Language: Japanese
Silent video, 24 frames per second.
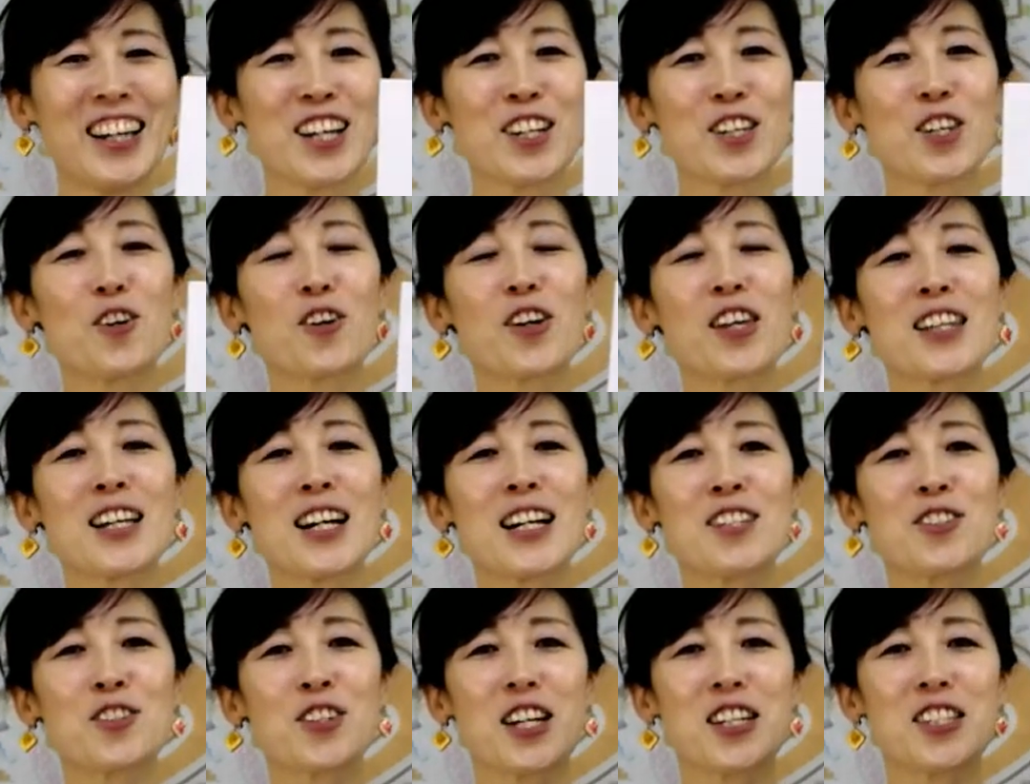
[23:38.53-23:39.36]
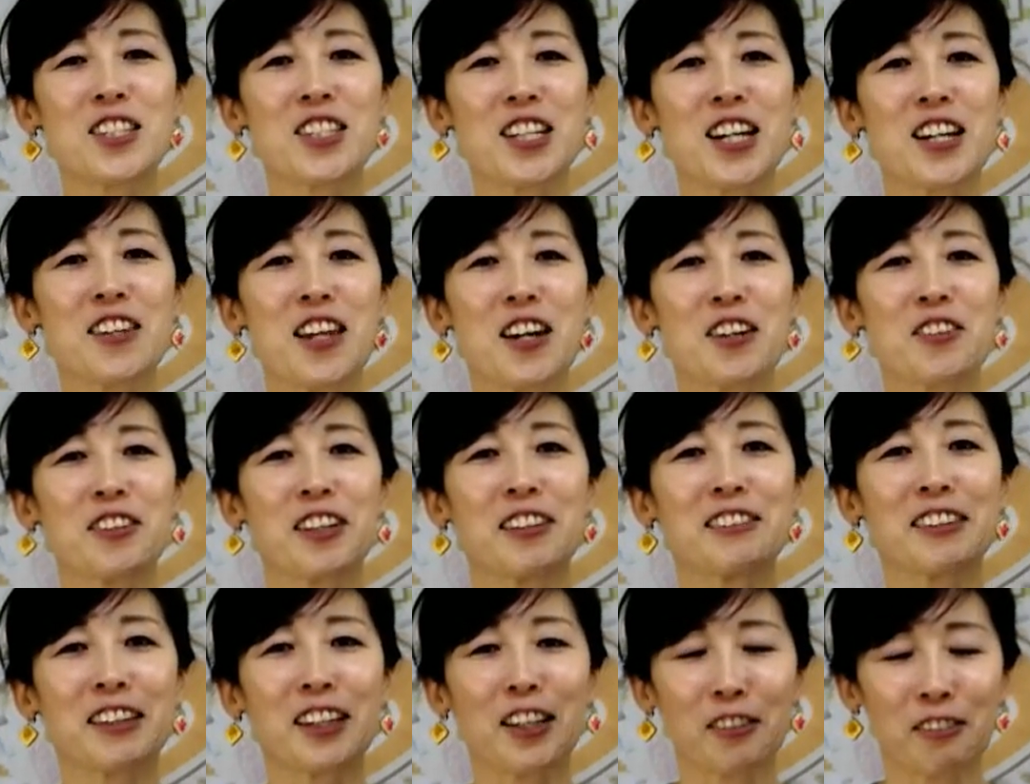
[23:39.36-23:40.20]
余計な話から時間なくな
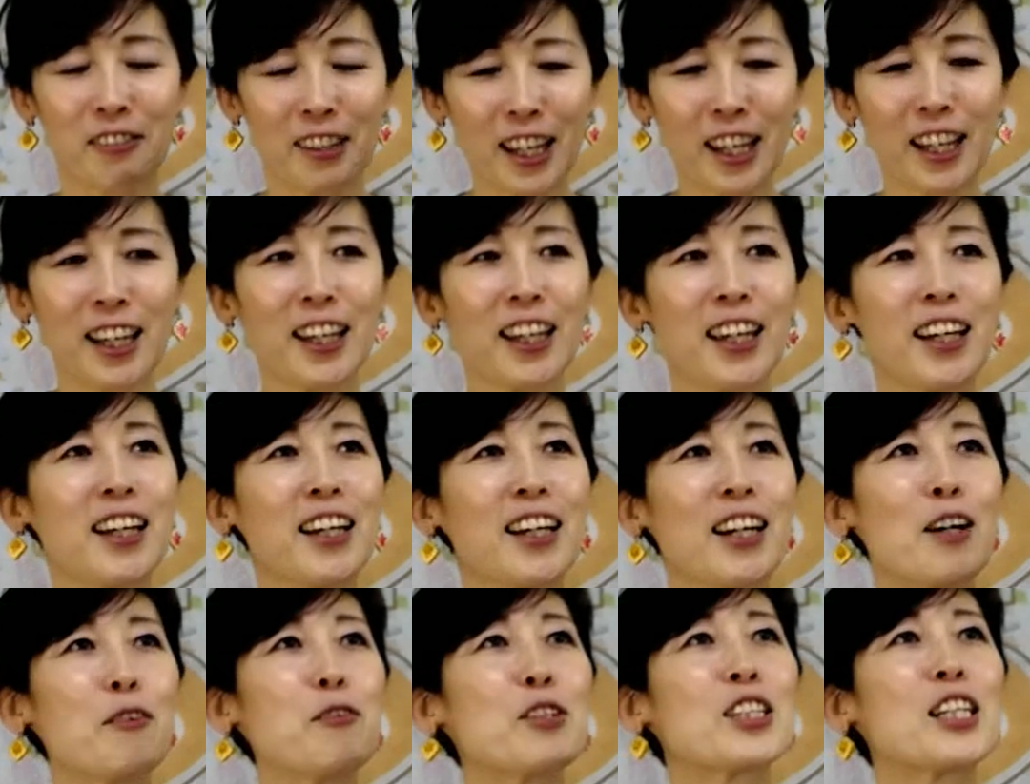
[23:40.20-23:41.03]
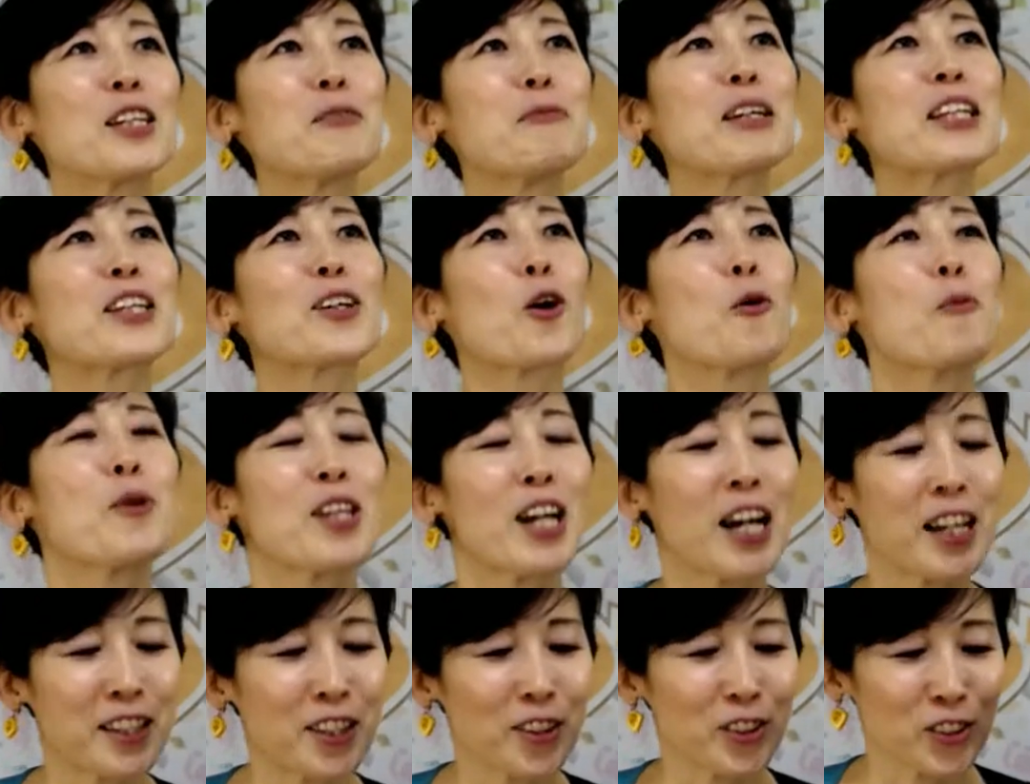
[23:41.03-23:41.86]
んだけどね、また、またコメント
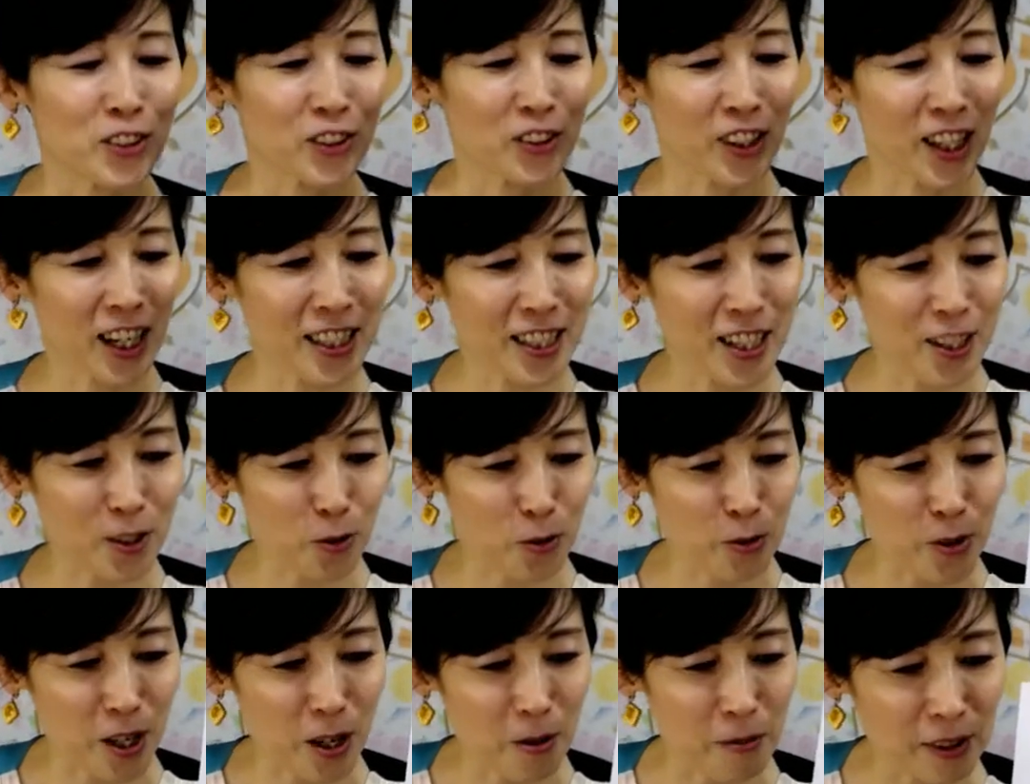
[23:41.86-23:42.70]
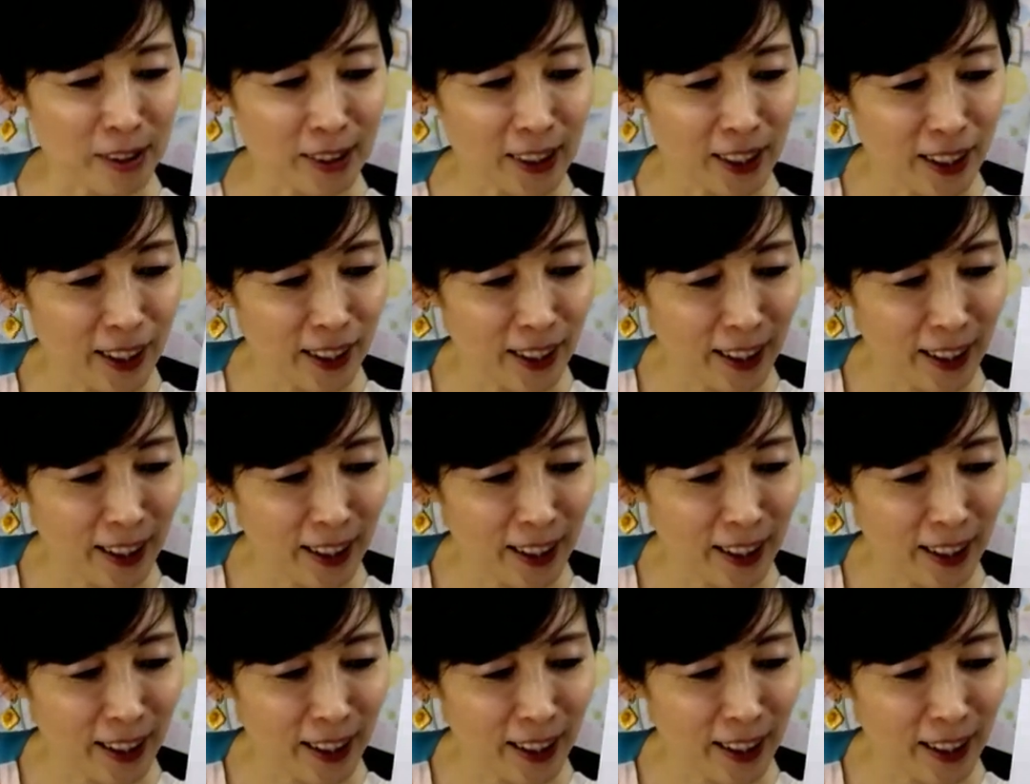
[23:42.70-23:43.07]
入ってるんですね、ありがとうございます。